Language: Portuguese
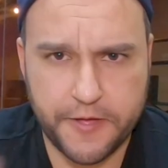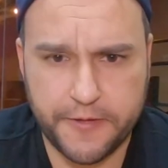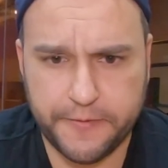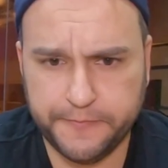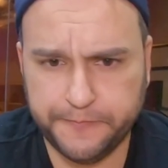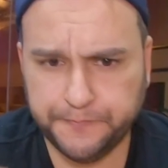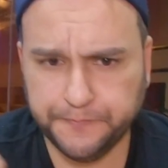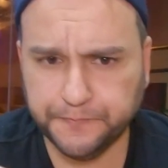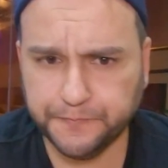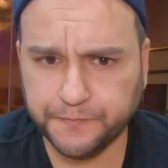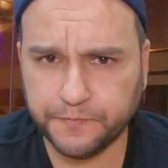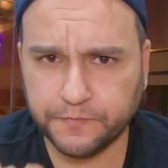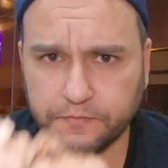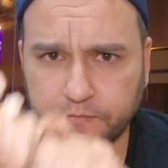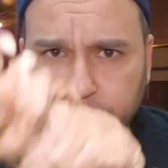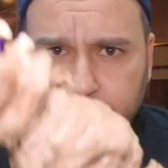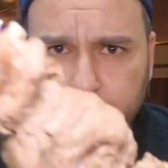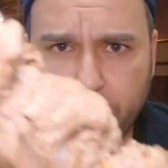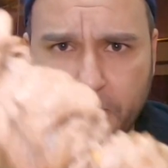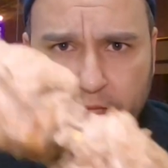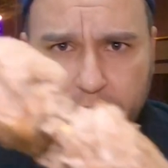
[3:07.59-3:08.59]
ó.
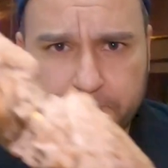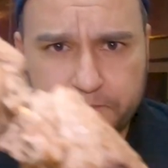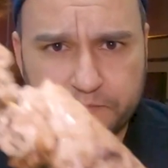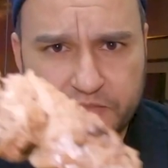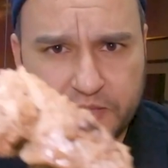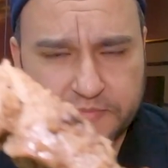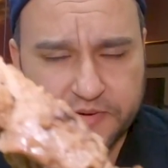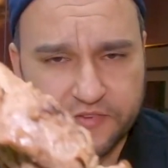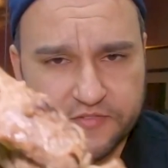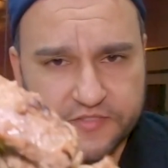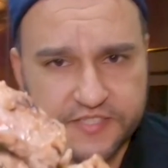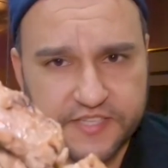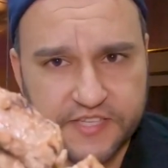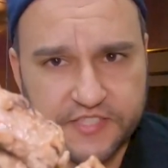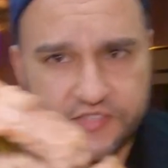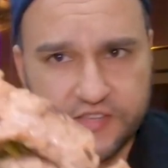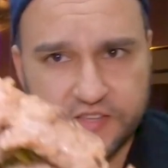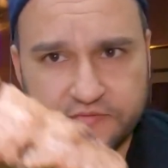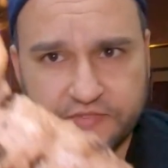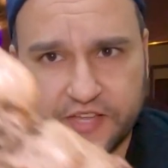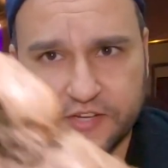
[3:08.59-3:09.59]
Dá pra
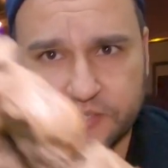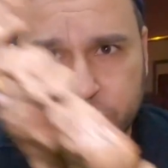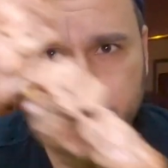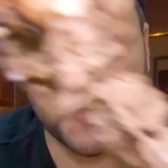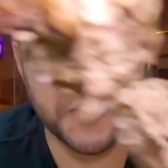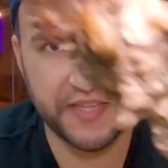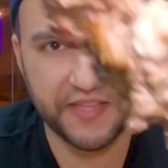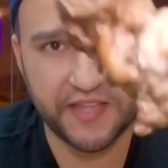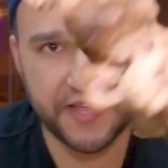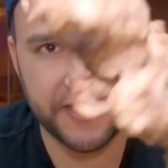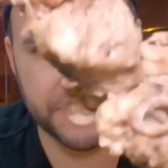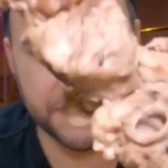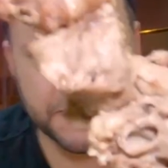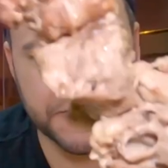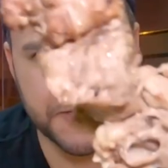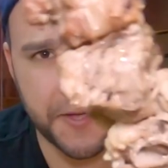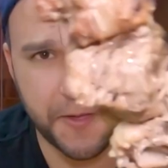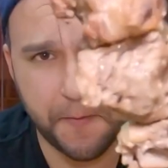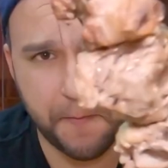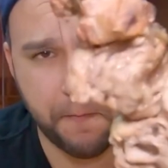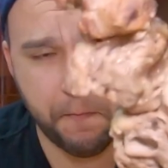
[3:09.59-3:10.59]
vocês verem vários pedaços
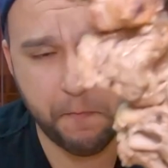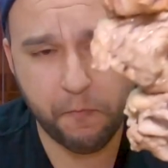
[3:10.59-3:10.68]
aí.